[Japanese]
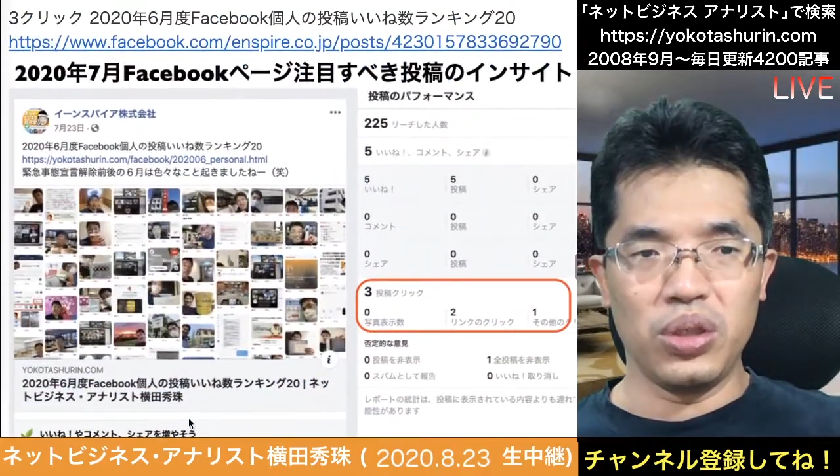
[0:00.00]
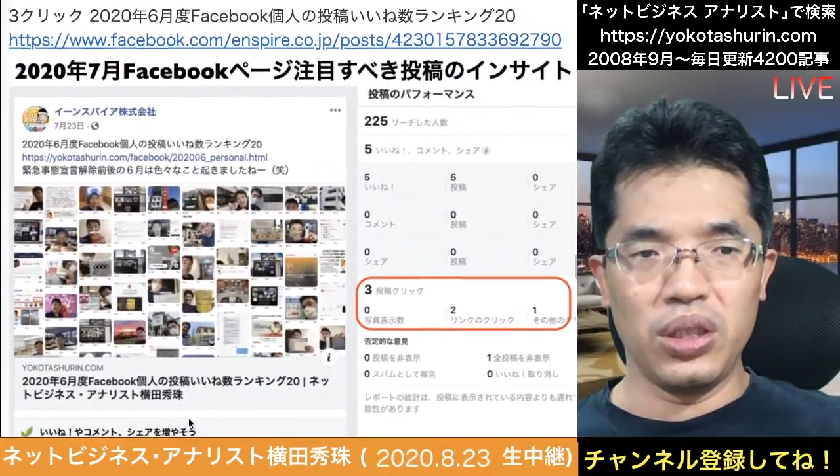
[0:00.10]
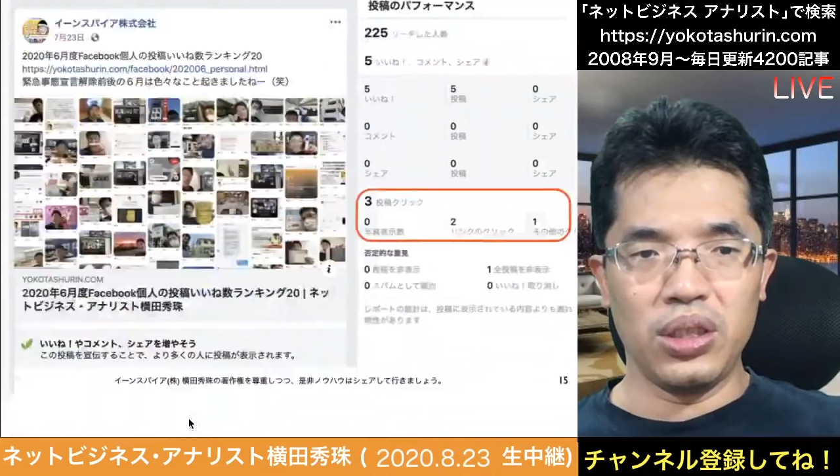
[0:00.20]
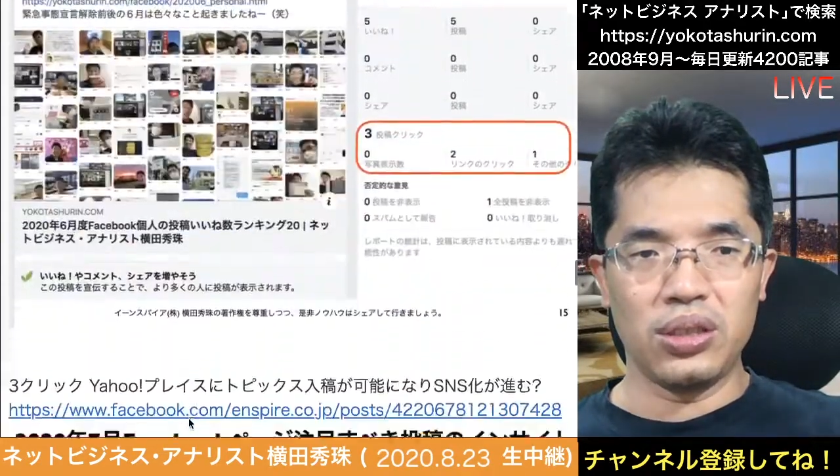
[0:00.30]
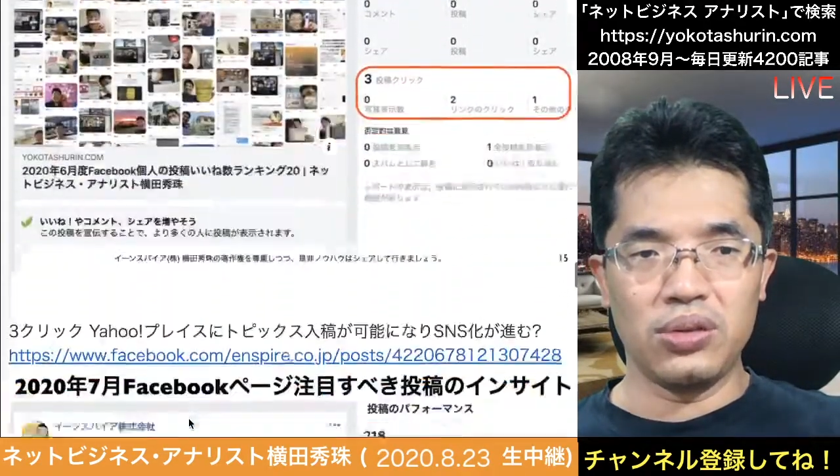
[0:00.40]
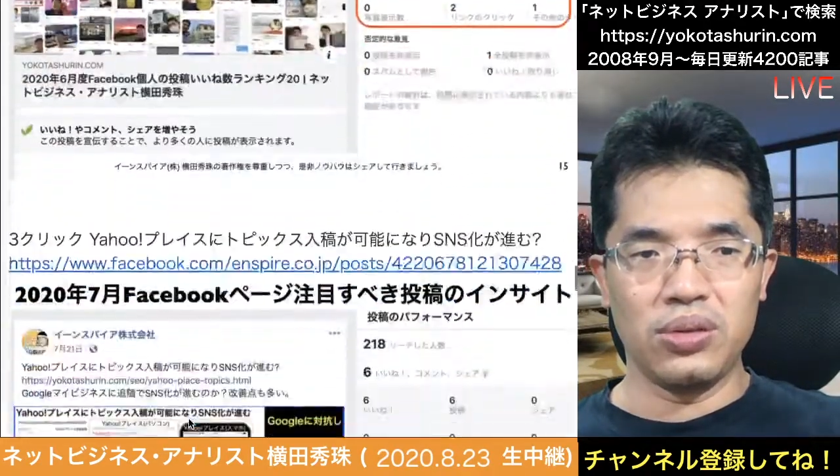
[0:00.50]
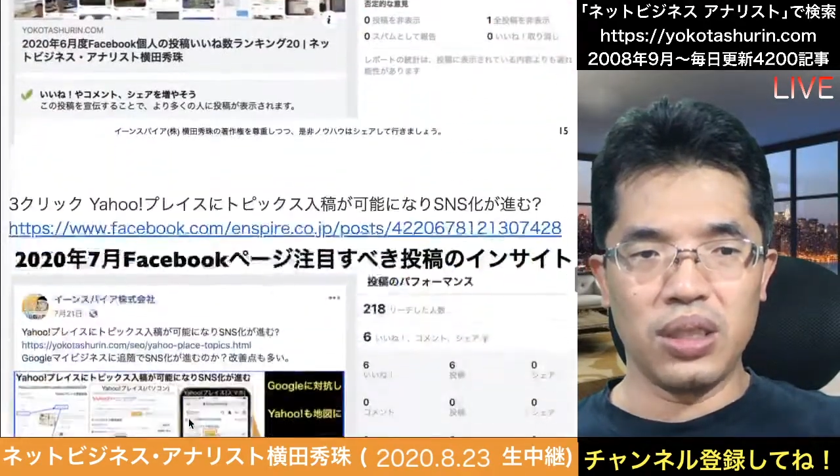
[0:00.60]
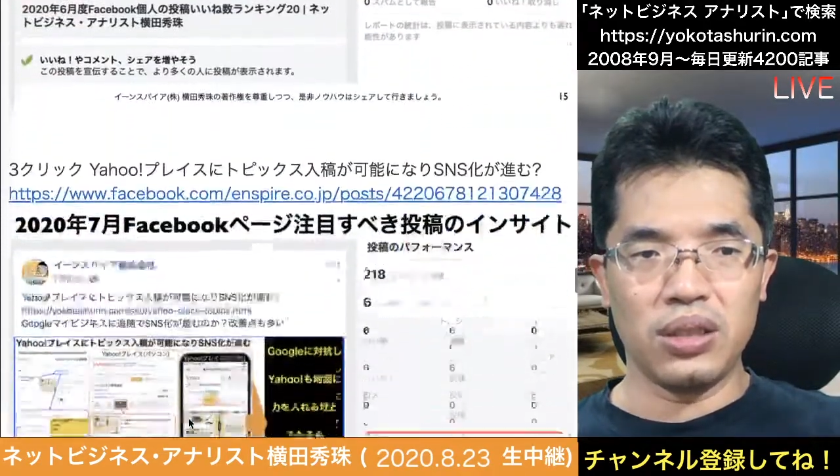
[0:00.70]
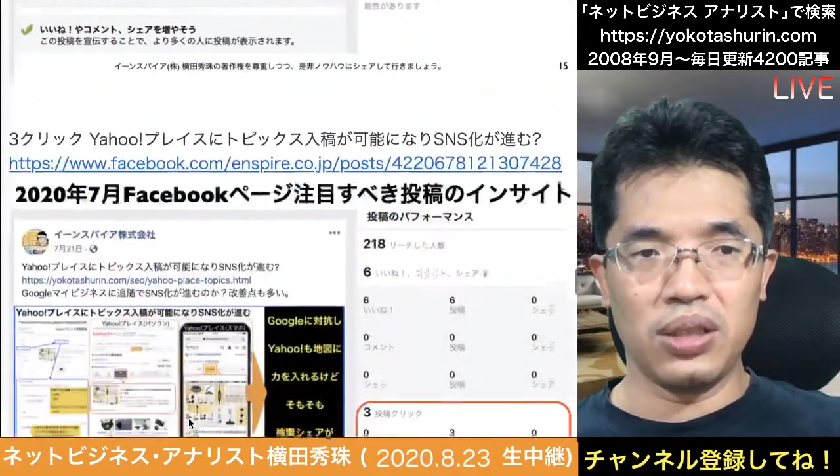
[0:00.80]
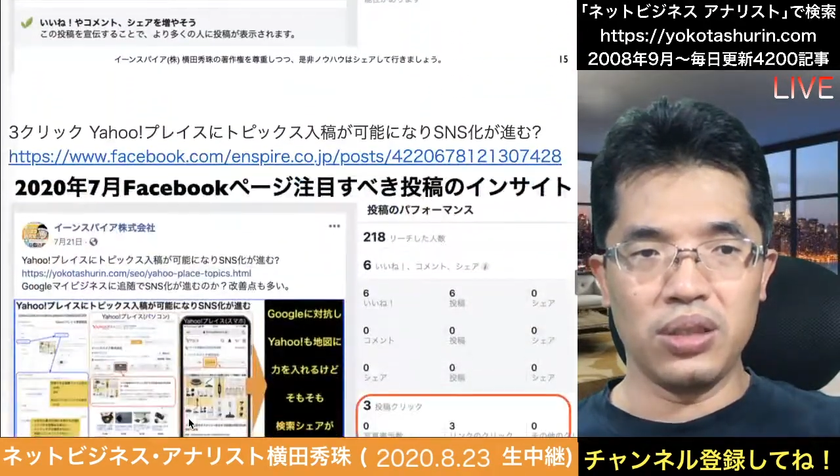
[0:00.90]
いいね数
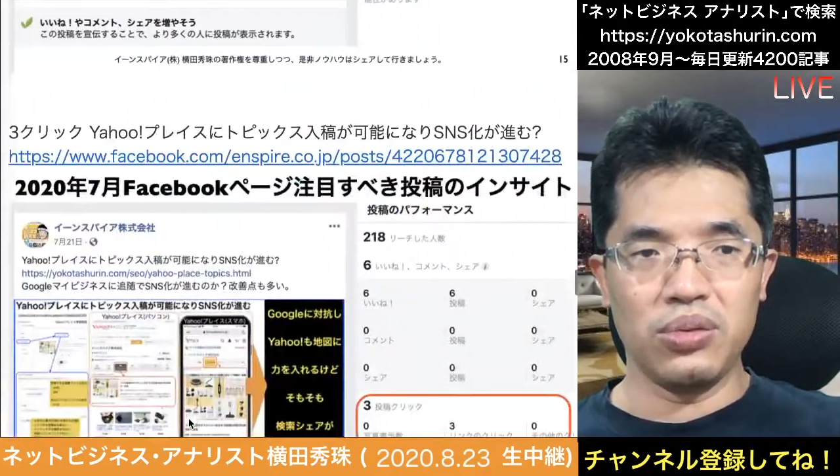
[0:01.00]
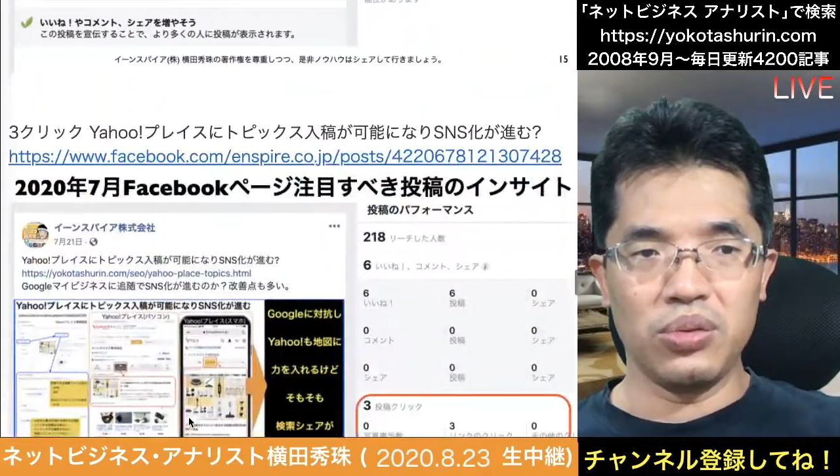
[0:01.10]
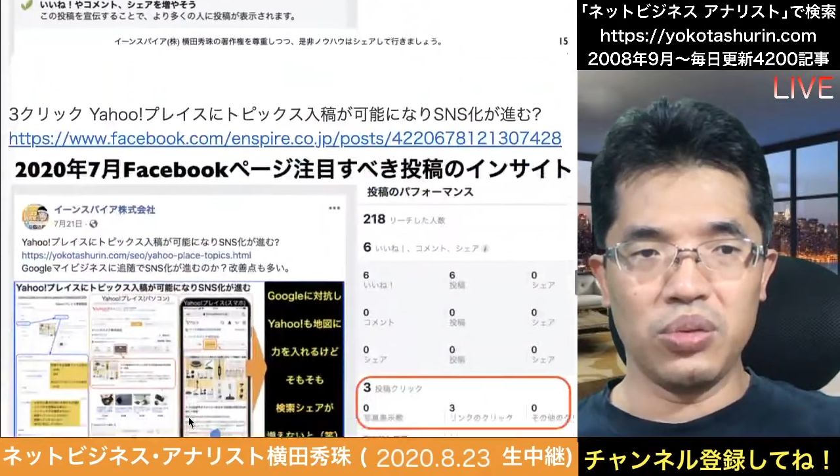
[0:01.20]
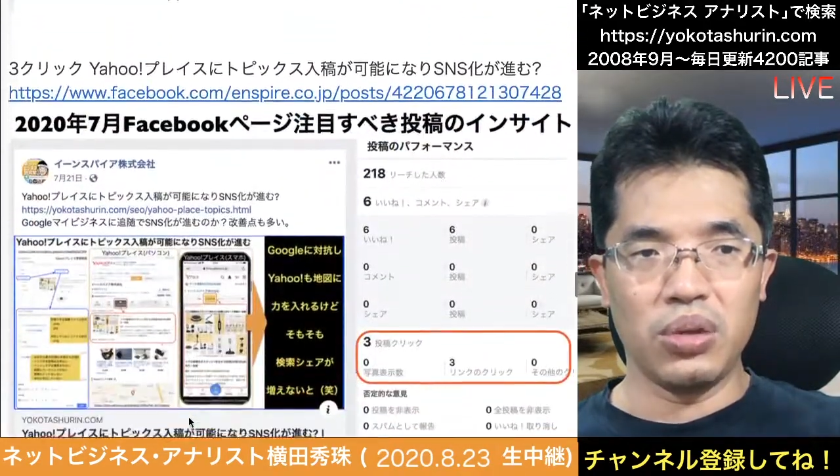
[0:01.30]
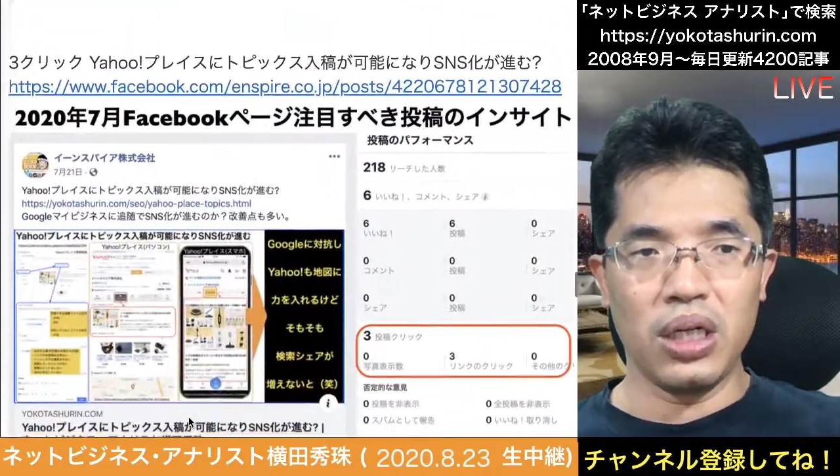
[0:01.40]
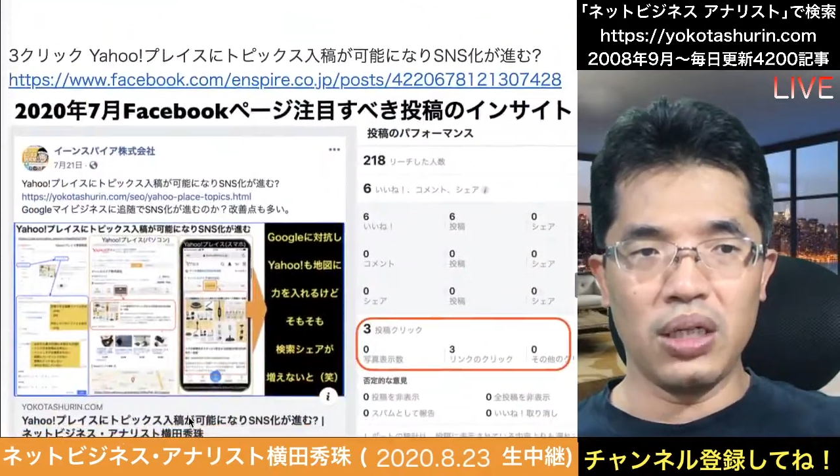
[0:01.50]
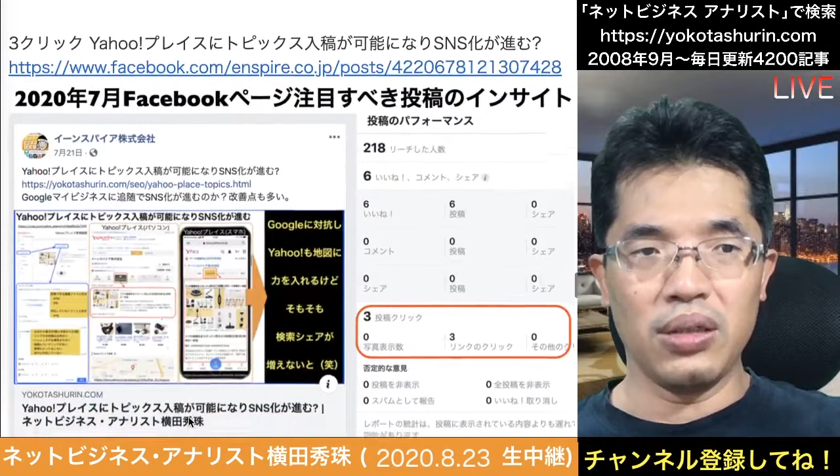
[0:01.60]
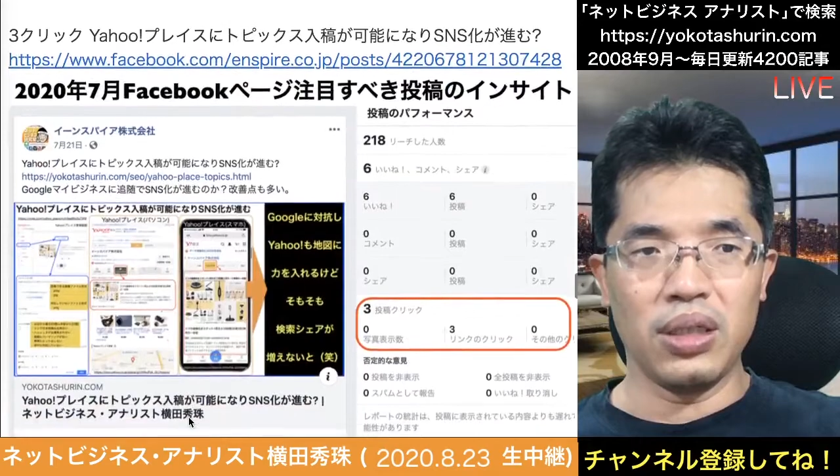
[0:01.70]
ランキングとか、